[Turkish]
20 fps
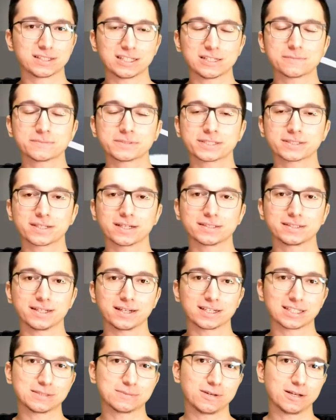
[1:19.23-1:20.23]
Kimseden
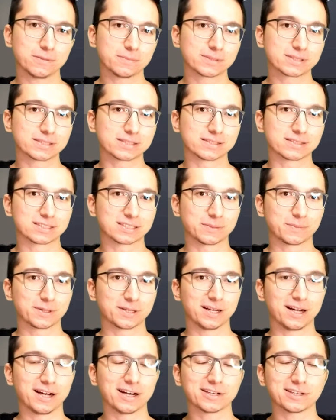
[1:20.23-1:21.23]
yardım almadığınız
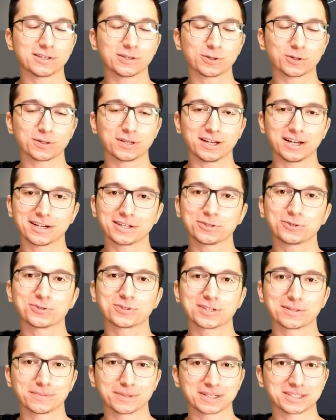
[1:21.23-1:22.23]
zaman, hangi yola, hangi
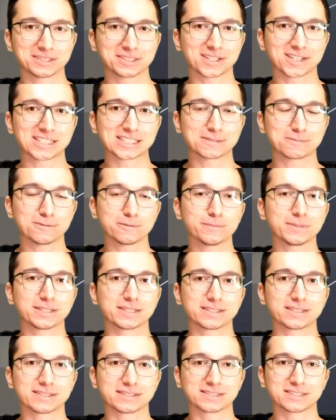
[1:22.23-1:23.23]
yöne bakacağınızı
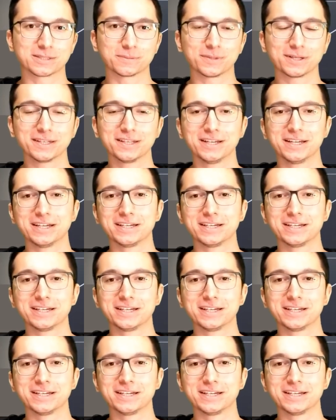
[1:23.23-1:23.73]
bilmediğiniz zaman